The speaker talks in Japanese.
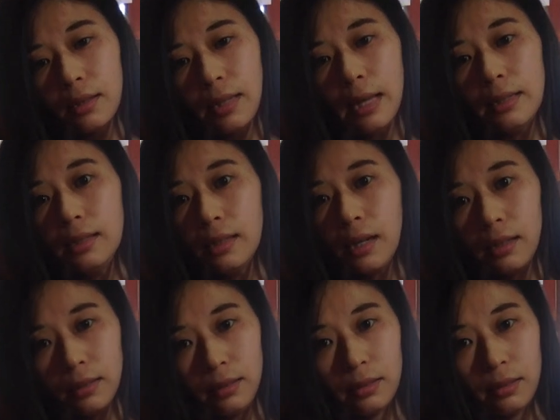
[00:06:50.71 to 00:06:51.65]
ダニ
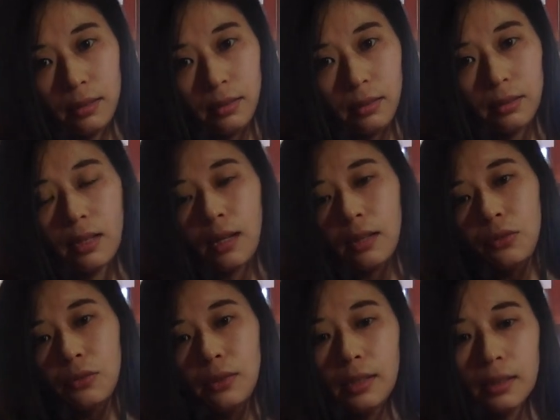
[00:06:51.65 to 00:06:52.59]
がなんか
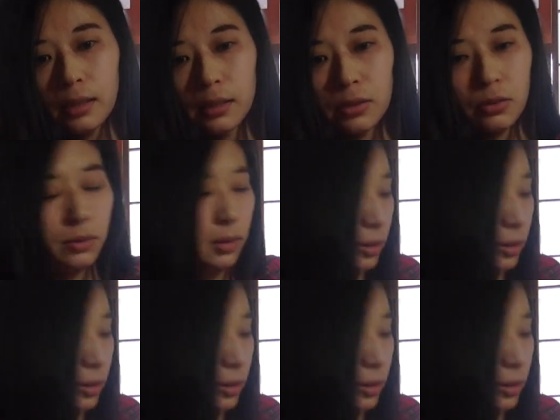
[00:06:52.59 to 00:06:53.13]
飛んできたりするん